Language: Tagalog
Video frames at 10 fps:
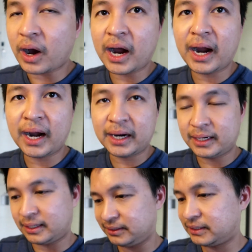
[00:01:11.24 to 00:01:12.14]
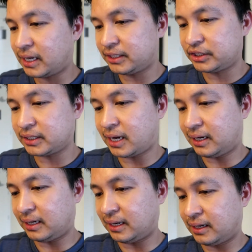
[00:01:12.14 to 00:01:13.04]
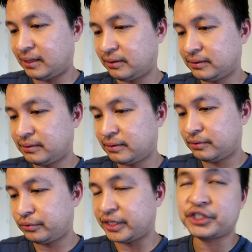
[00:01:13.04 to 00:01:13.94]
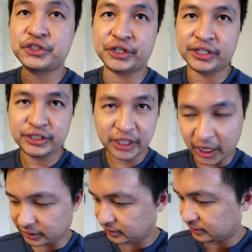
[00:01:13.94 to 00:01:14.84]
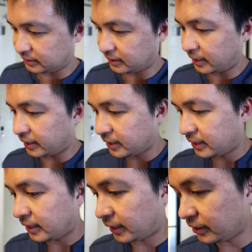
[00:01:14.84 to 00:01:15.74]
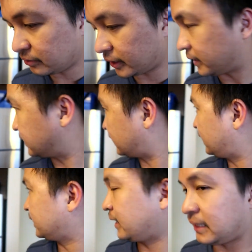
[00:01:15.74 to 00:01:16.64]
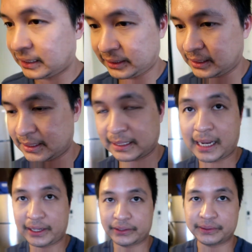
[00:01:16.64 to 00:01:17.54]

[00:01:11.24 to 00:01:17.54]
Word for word: are such a rich nurse. Charot! Ayun yung card niya. Lalagay natin yan sa ano.